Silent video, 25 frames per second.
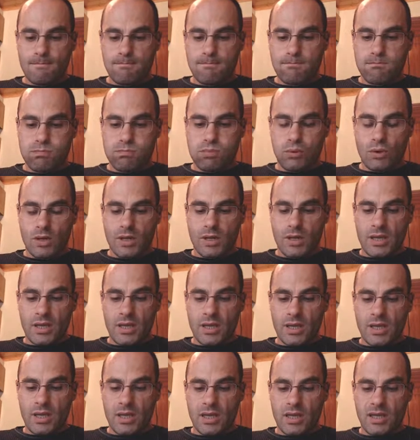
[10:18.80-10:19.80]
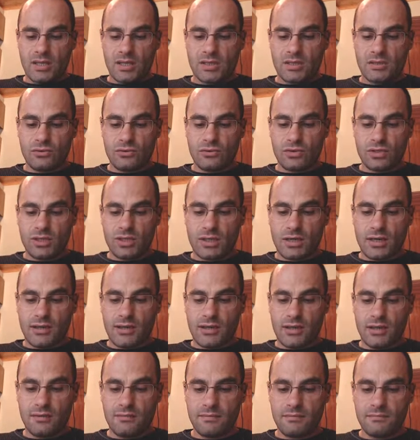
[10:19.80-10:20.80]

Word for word: Pues no sé qué hacer.